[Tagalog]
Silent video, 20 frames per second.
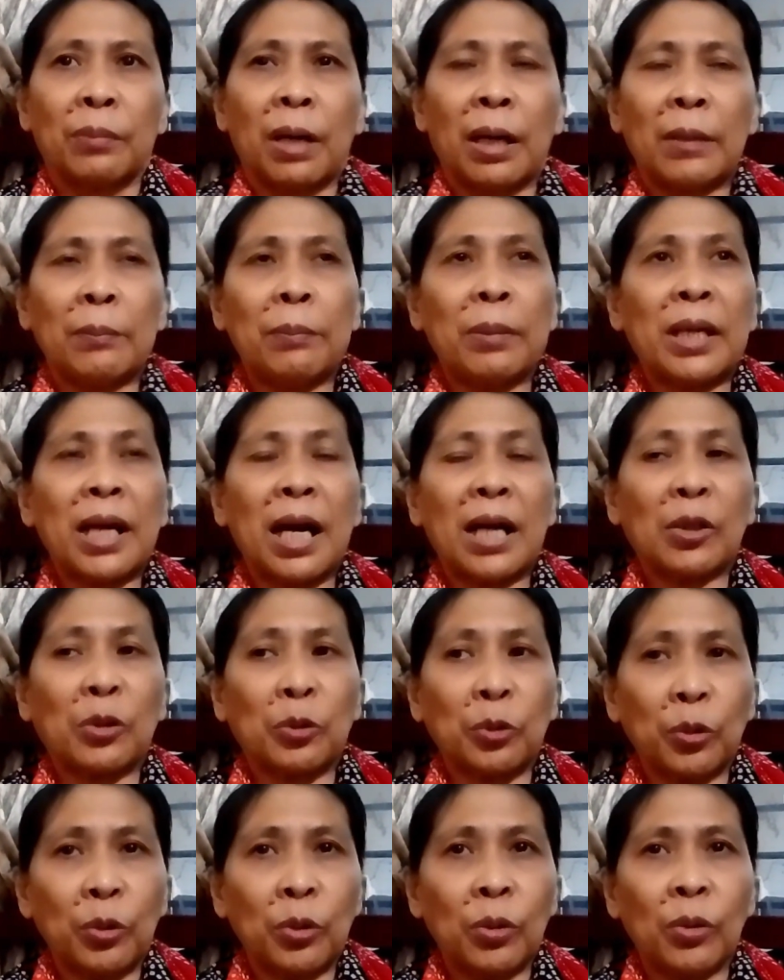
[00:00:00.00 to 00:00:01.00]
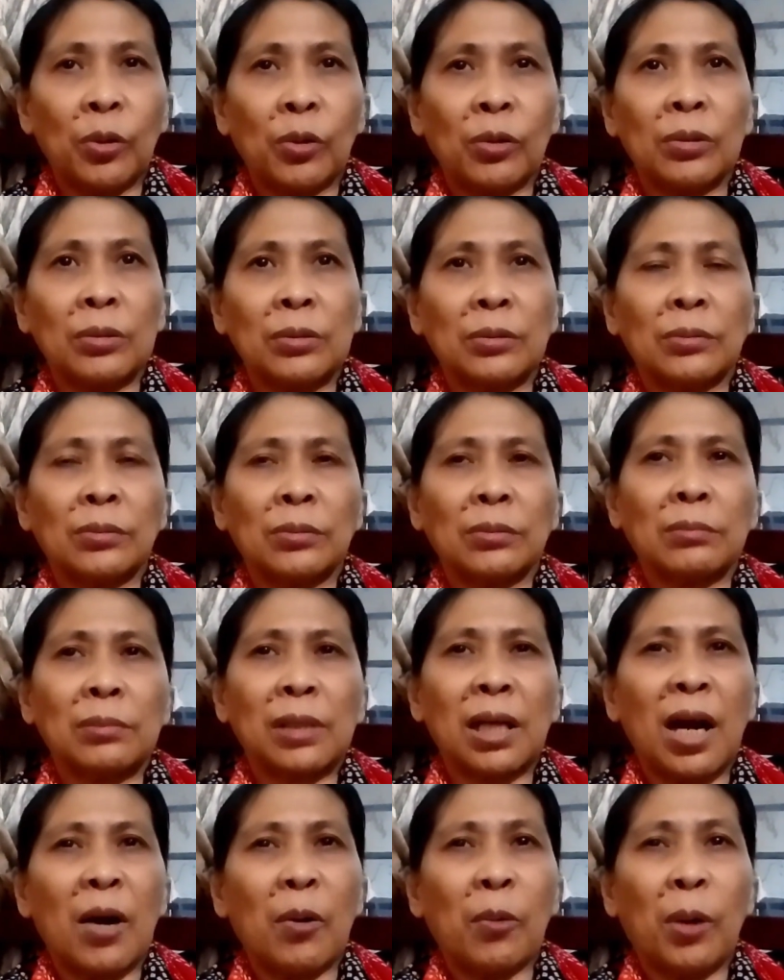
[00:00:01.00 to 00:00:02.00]
mahimbing ang tulog,
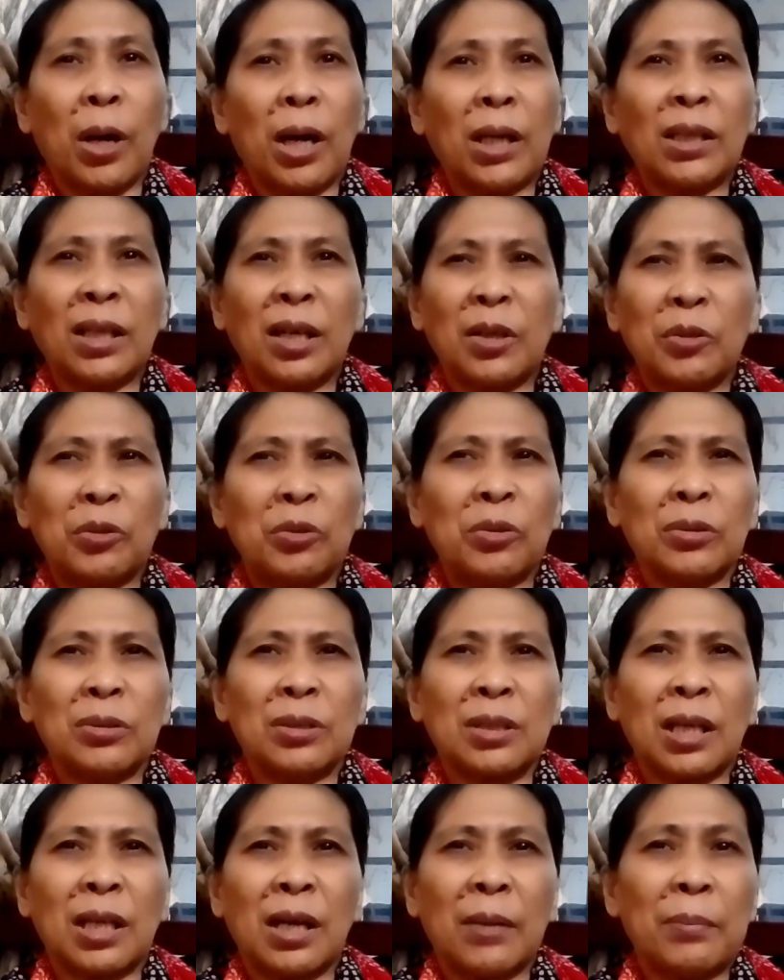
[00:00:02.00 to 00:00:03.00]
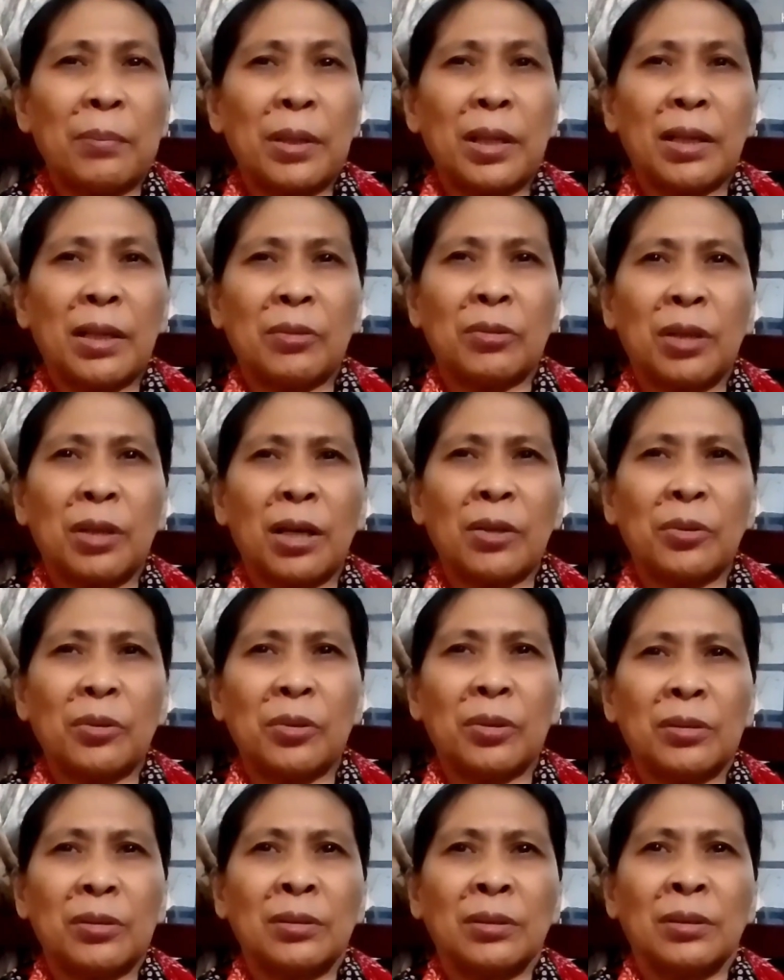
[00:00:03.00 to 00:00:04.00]
mga 1 ganoon sa gabi kung
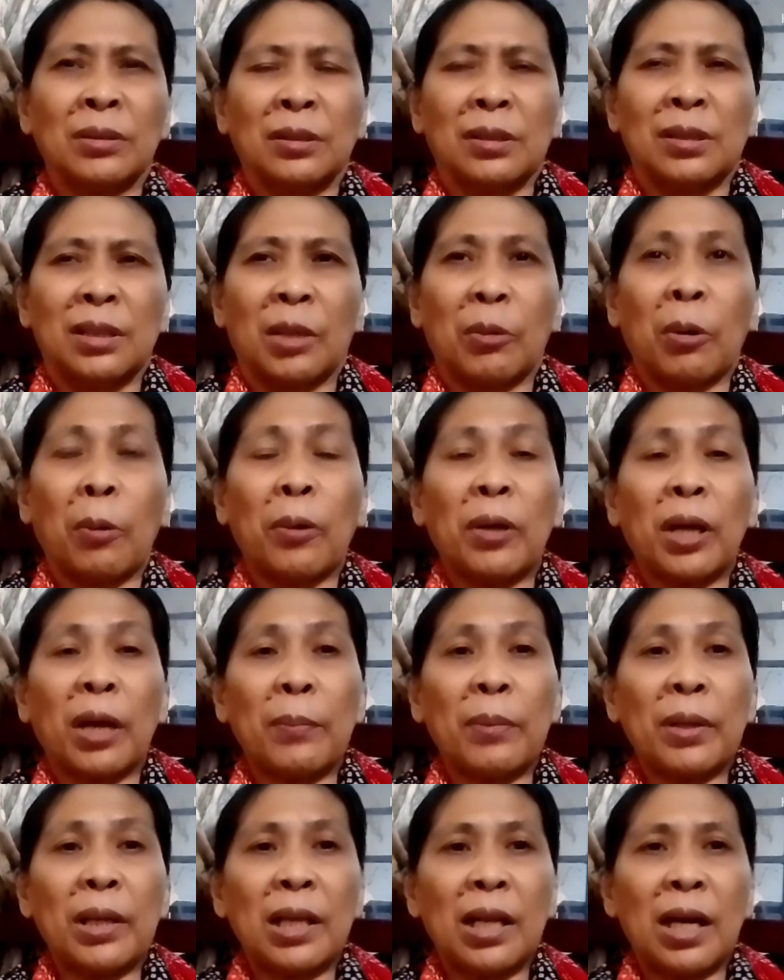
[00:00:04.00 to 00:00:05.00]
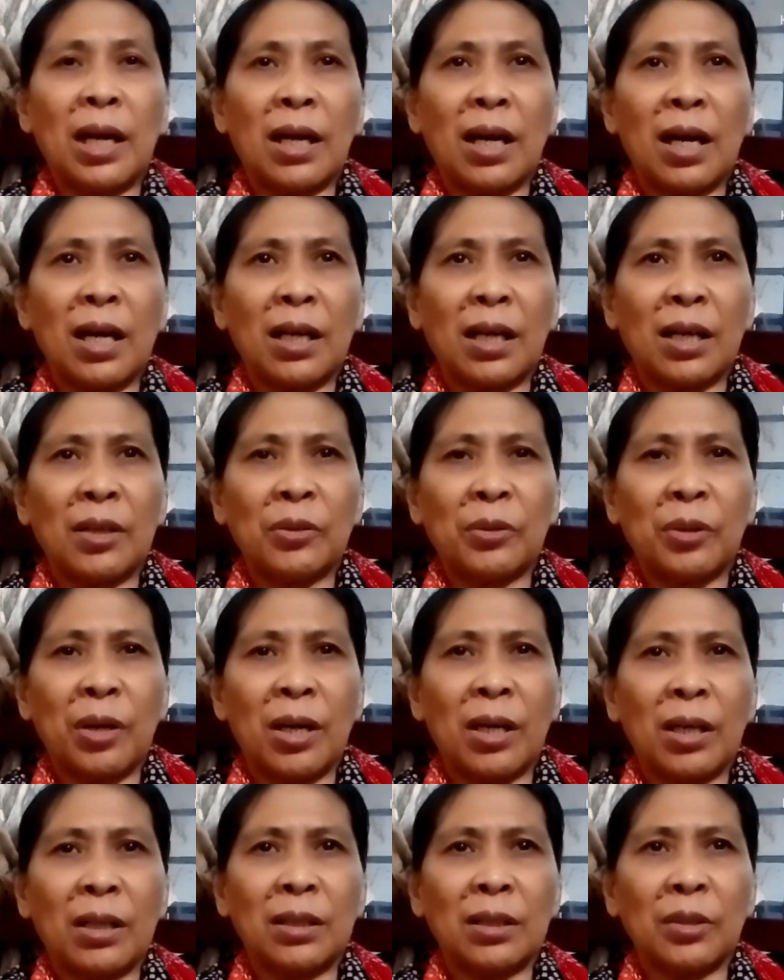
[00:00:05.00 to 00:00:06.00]
ano, nawawala bigla ang ano
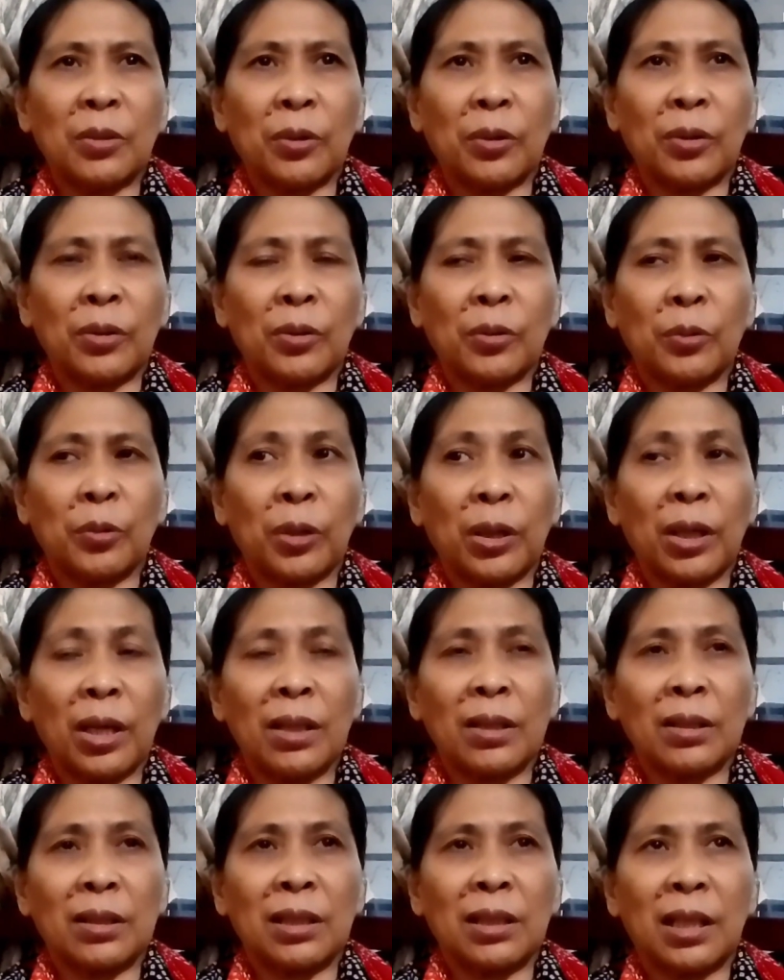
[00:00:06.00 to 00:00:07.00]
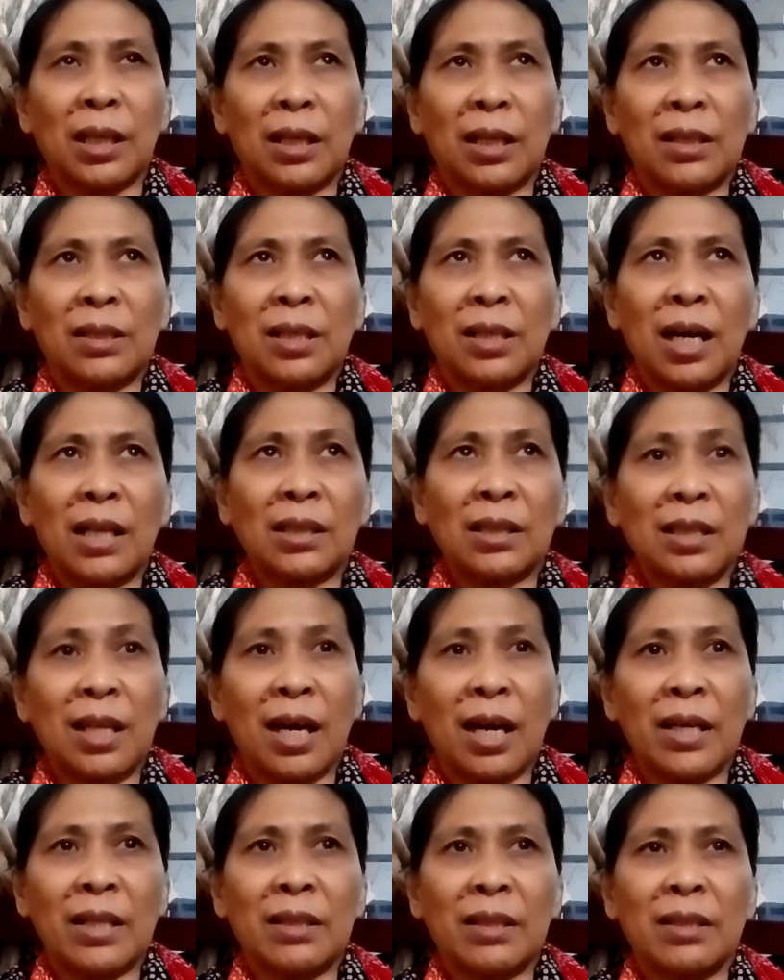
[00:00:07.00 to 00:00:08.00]
ang kuryente at
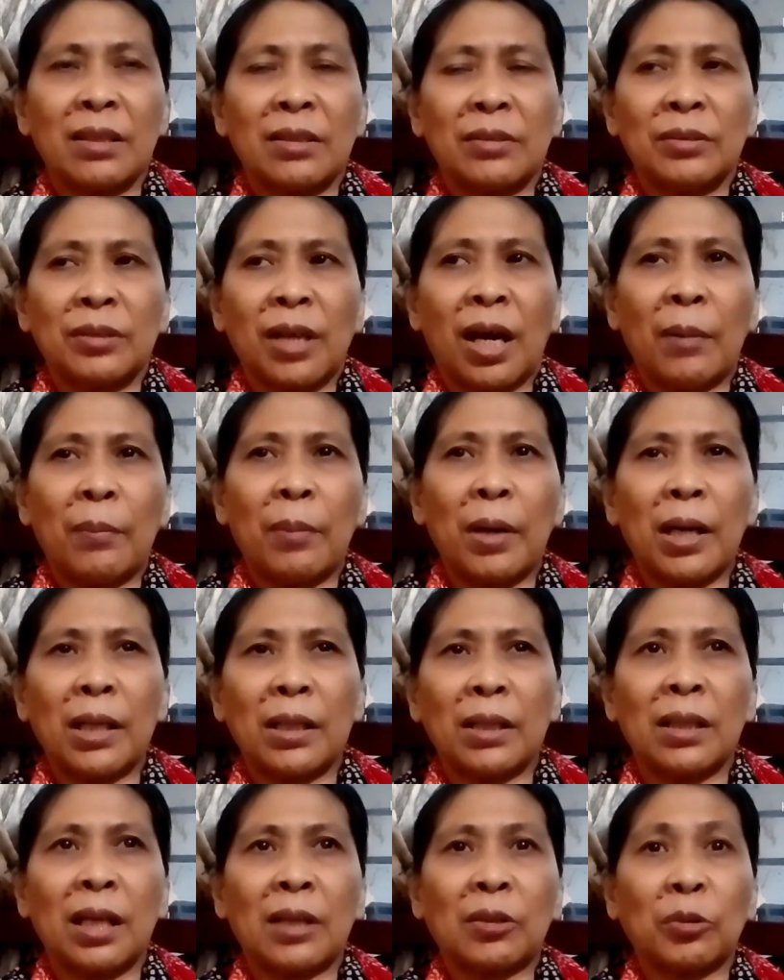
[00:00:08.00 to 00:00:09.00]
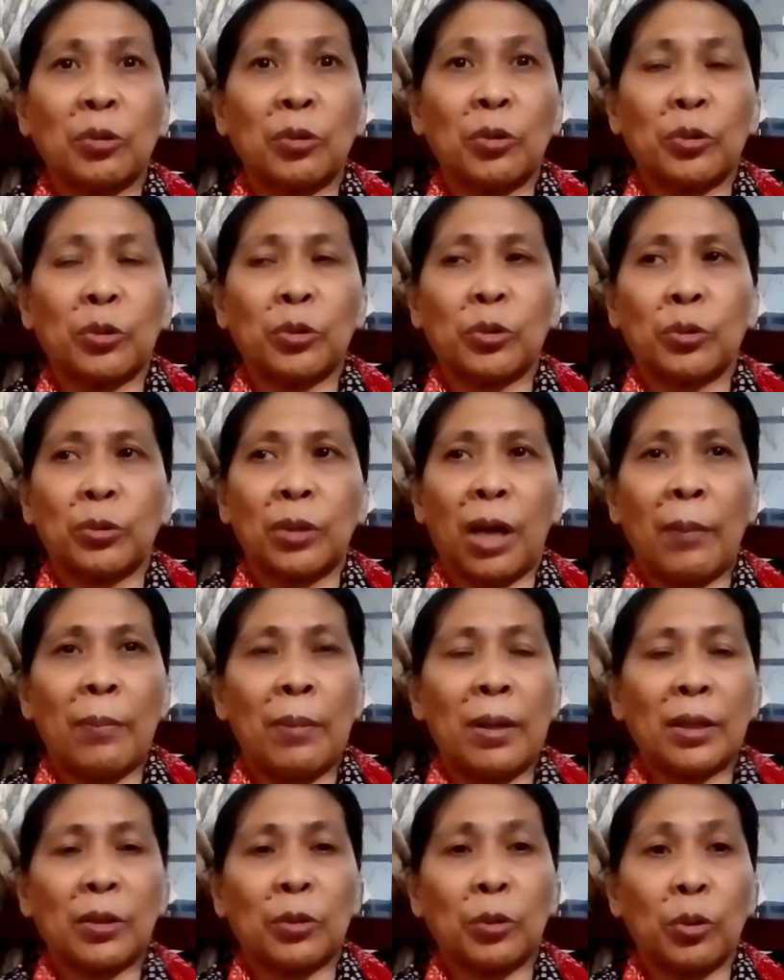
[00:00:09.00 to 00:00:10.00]
night habang natul
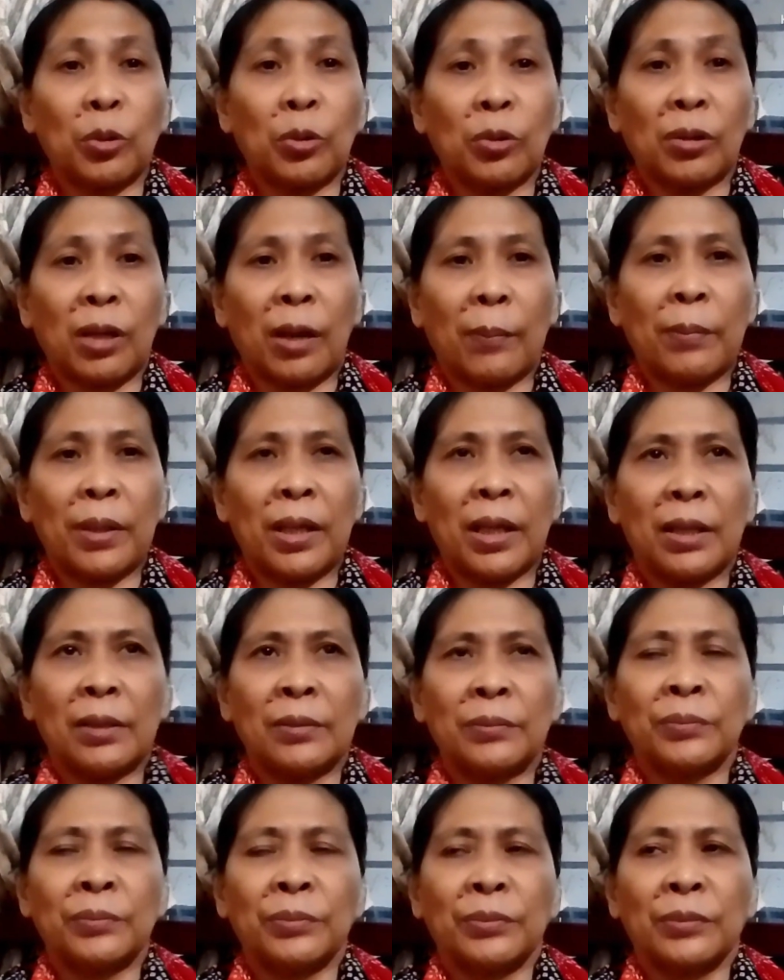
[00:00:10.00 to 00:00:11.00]
habang tulog kami.